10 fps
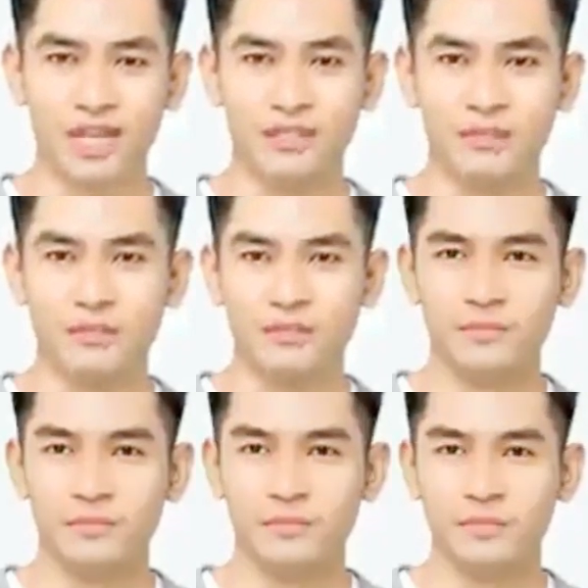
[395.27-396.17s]
Pada
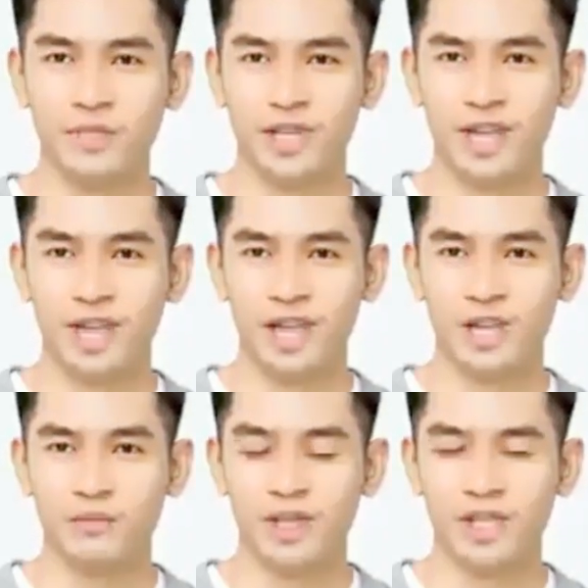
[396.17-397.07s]
saat ini,
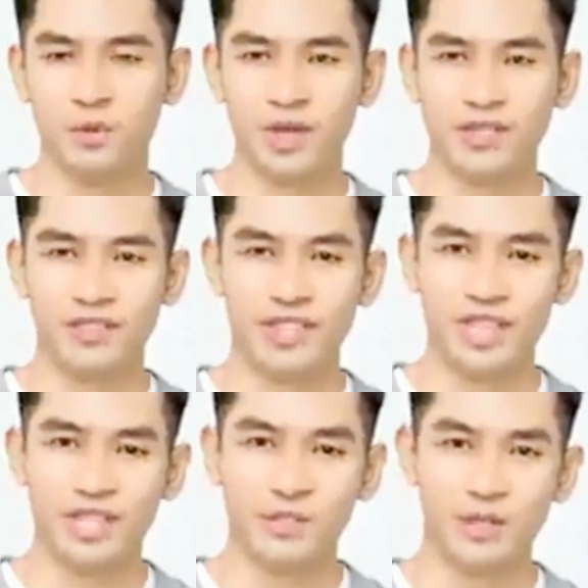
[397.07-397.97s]
Sesosok
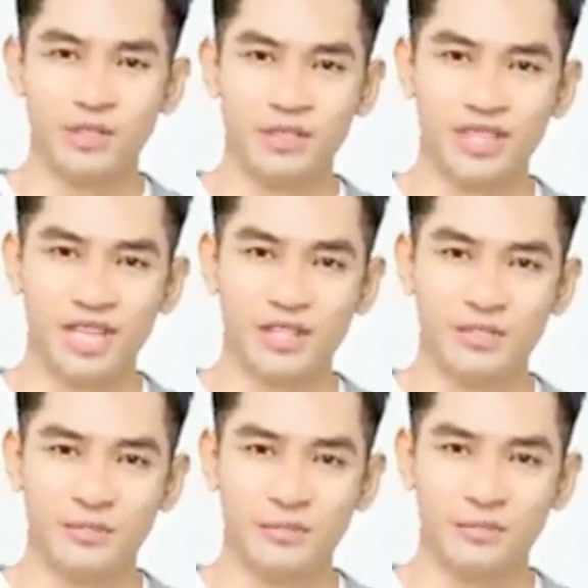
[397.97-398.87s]
muncul lagi dari
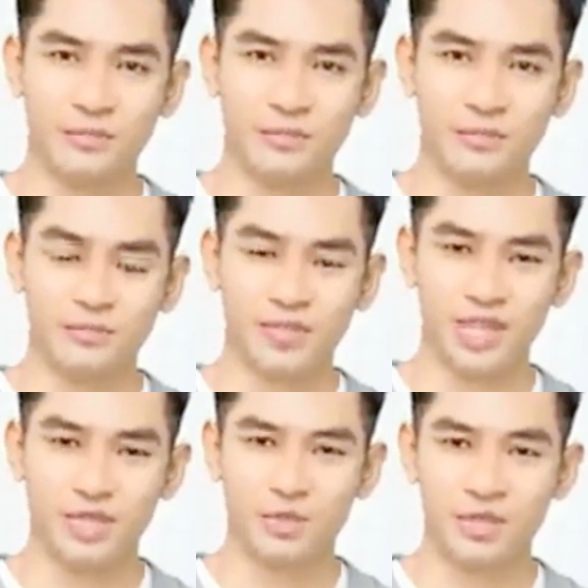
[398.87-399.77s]
Gunung Suanjin,
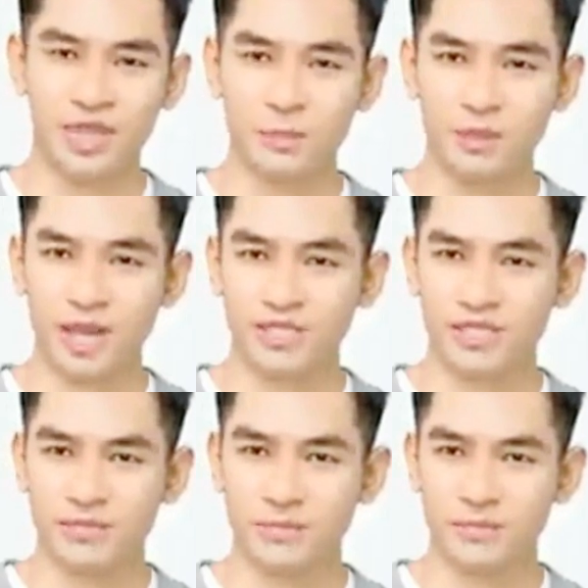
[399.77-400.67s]
itu adalah
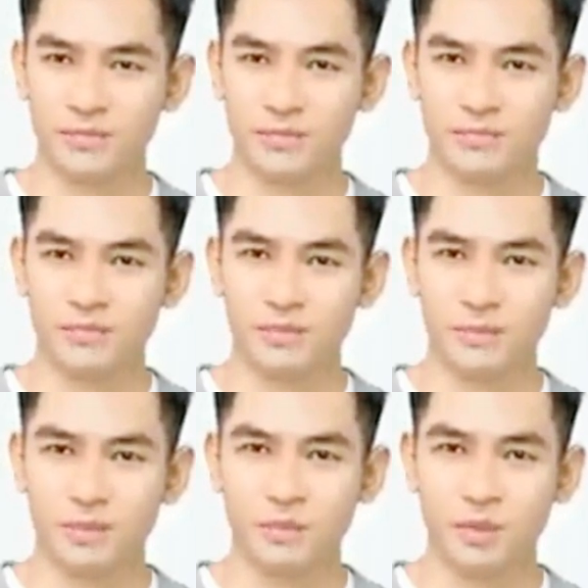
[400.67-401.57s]
tubuh Daniel.